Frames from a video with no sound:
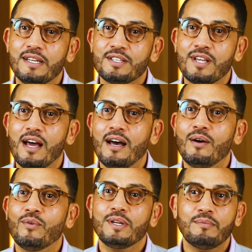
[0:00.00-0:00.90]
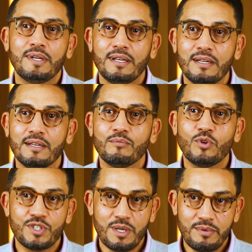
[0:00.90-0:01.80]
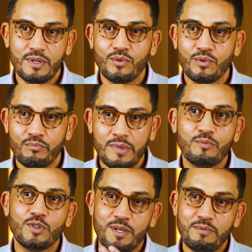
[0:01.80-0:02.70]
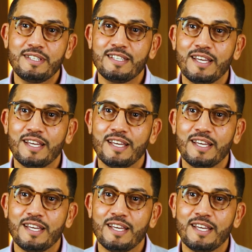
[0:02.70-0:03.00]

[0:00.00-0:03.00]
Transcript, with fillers: ناجحه وانا من المعجبين من المعجبين